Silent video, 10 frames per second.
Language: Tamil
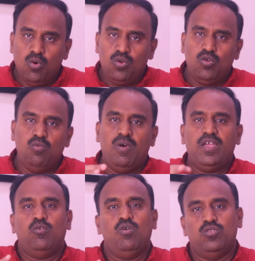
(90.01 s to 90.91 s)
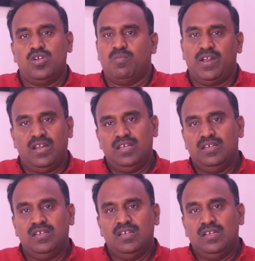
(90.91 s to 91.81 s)
ஒரு ரூபாய் கூட ஒதுக்கப்படலாம்
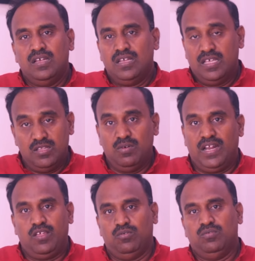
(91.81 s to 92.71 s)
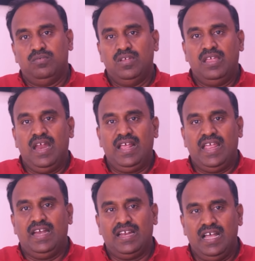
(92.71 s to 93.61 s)
இதுவரை இதுவரைக்கும் என
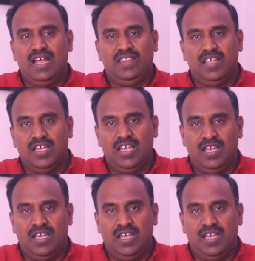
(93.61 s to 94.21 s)
கேட்டா அந்த